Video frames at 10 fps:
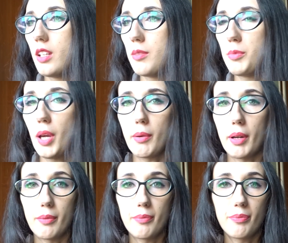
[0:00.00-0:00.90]

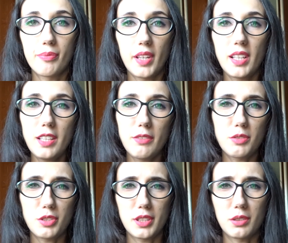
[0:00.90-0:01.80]
Miała. Ale nie wiem,
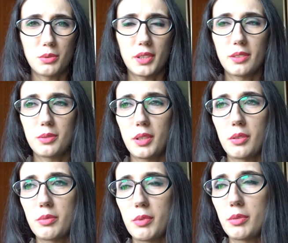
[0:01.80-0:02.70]
czy chcę to tutaj
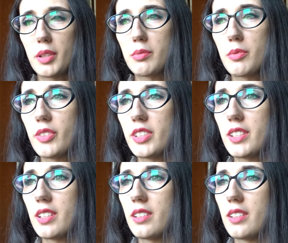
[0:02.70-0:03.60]
o tym akurat mówić.
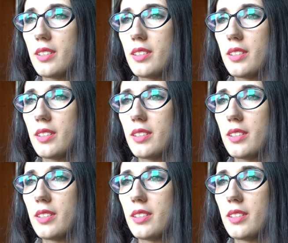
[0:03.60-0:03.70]
Yy,